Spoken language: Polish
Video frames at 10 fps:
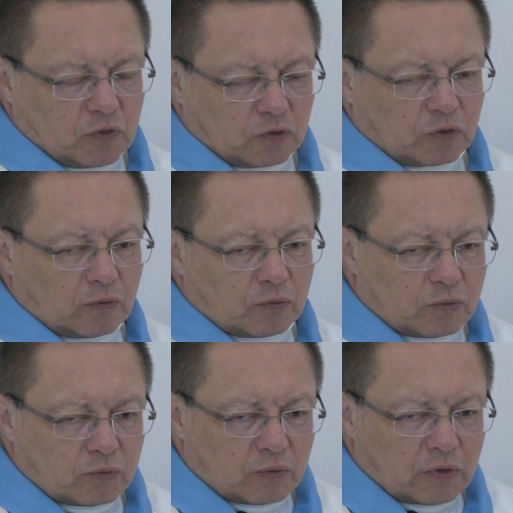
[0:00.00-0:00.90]
Są,
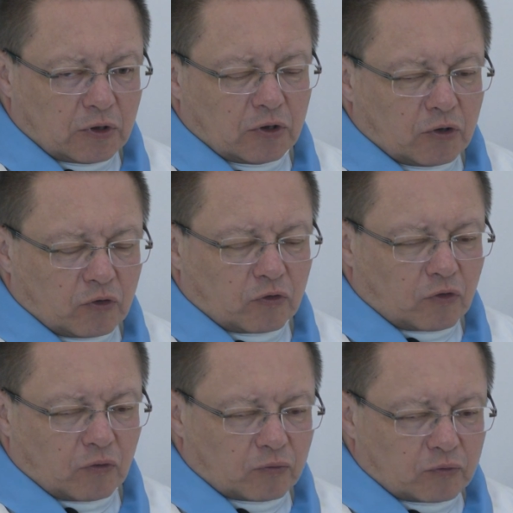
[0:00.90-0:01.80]

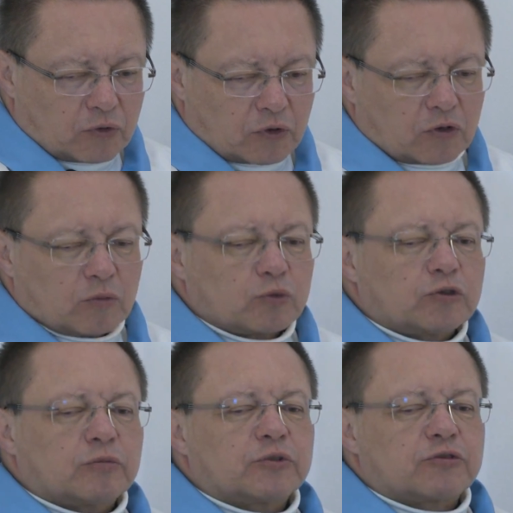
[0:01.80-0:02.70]
są, tylko
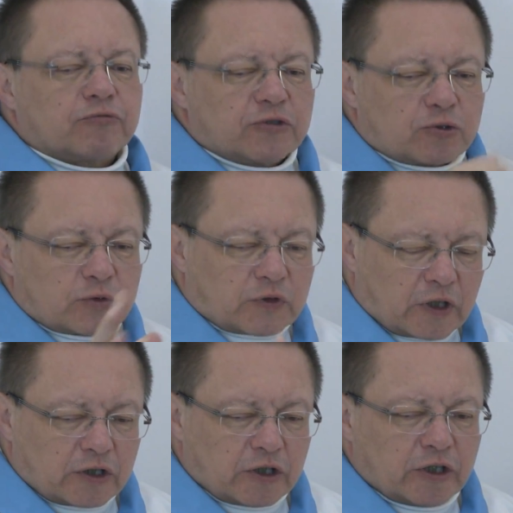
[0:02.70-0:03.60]
muszą być
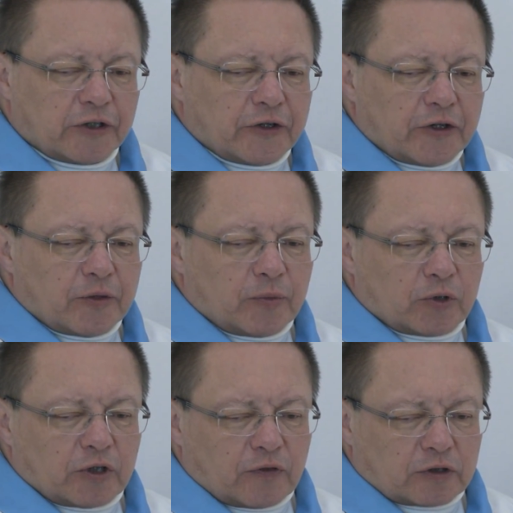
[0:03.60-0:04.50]
wyrzuceni,
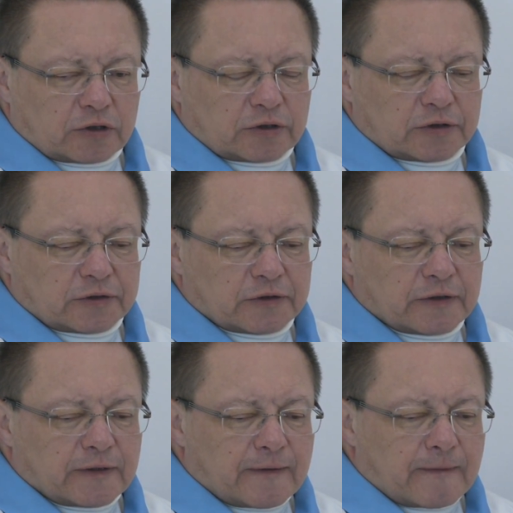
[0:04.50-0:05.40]
ponieważ
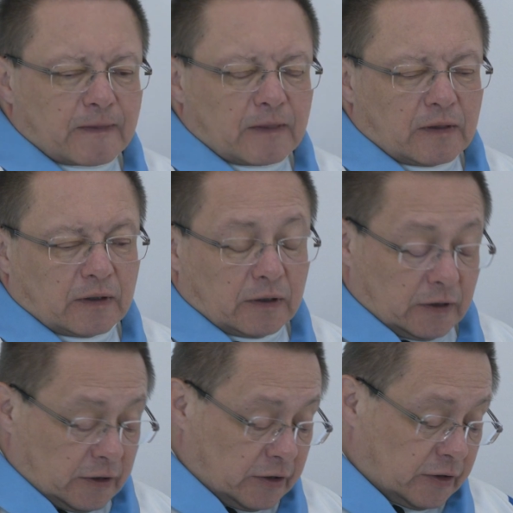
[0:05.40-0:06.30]
e,
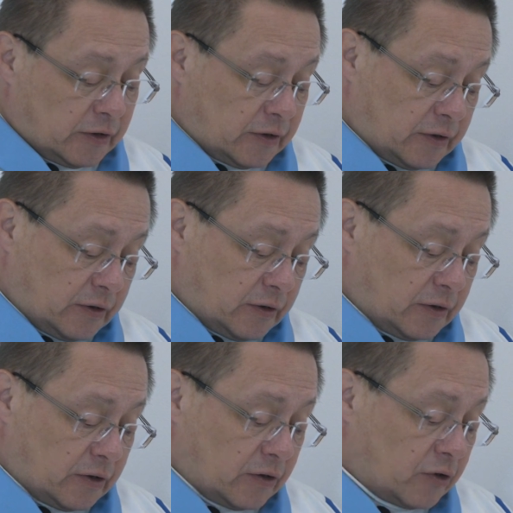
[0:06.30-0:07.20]
e,
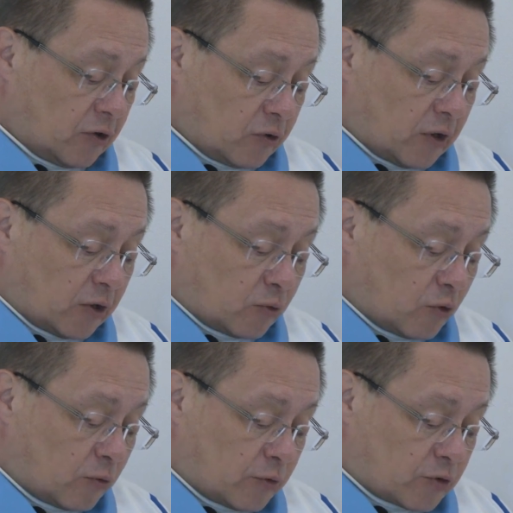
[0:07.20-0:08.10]
nie
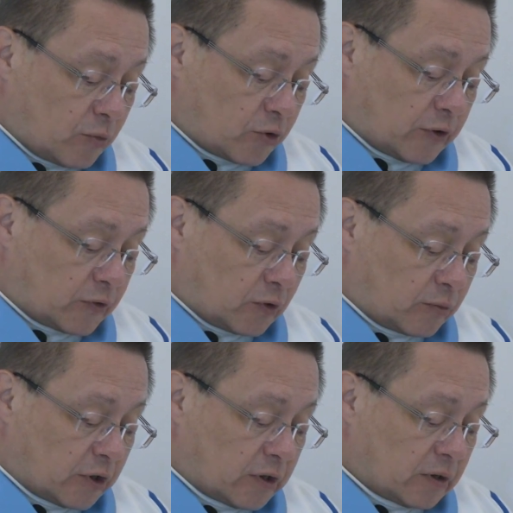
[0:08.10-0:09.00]
odnajdują być może w
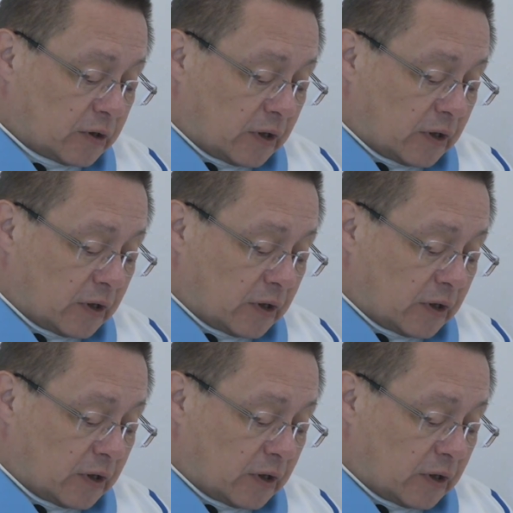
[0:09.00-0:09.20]
sobie